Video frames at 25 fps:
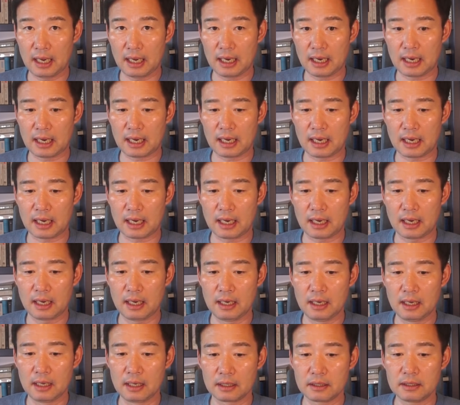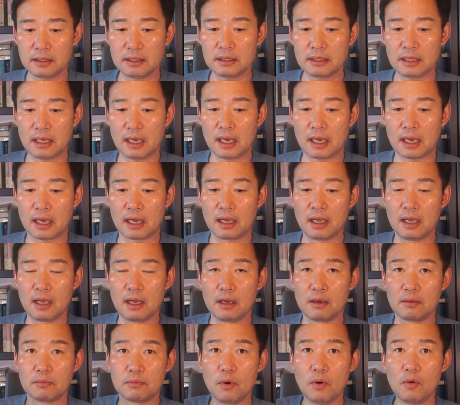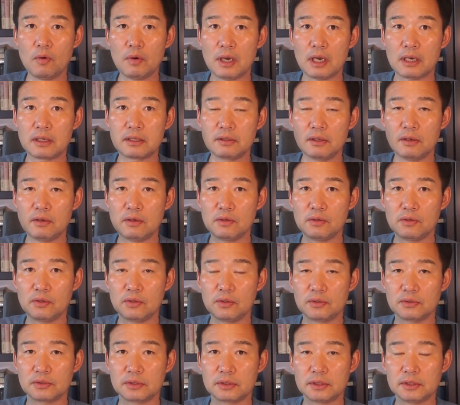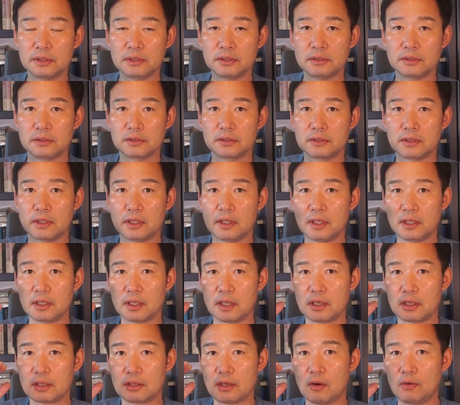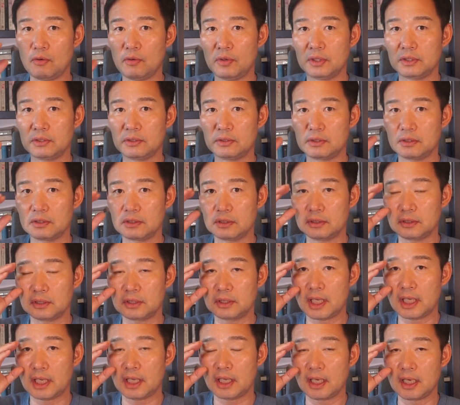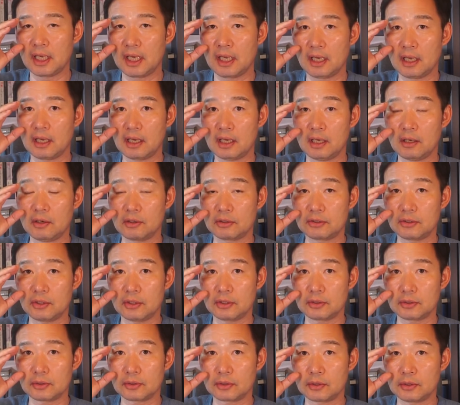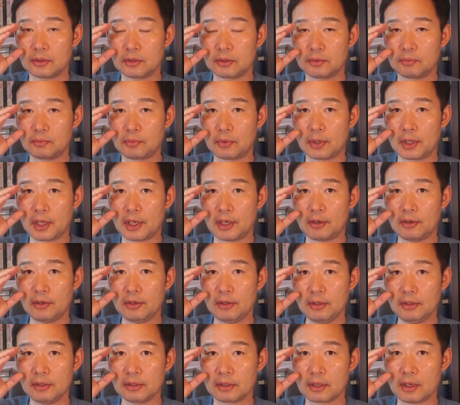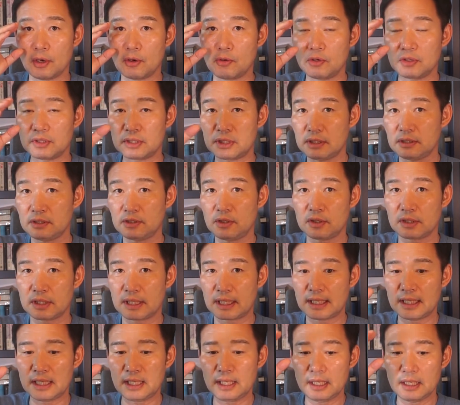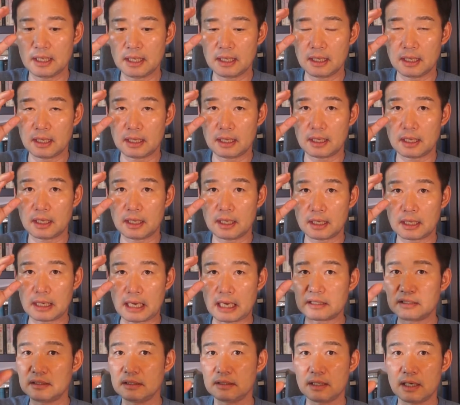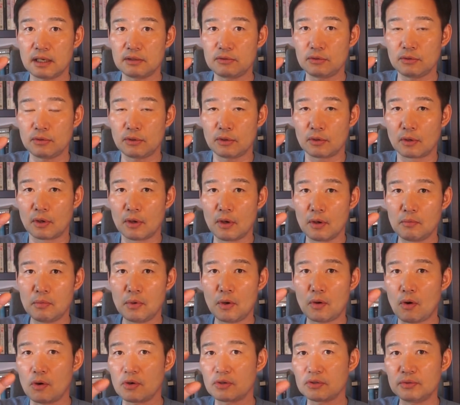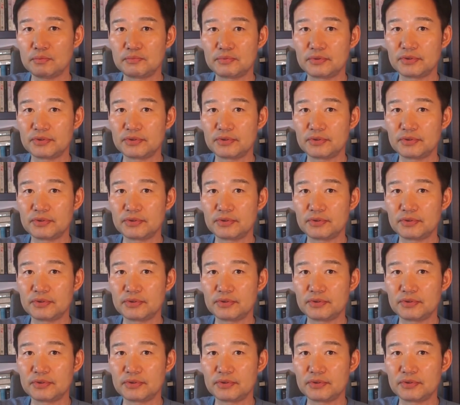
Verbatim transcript: 아 그러니까 뭔가 그런 곳은 이제 경호원들의 어떤 그 뭐예요 경호 시선이 에, 예, 가더라도 뭐 거기서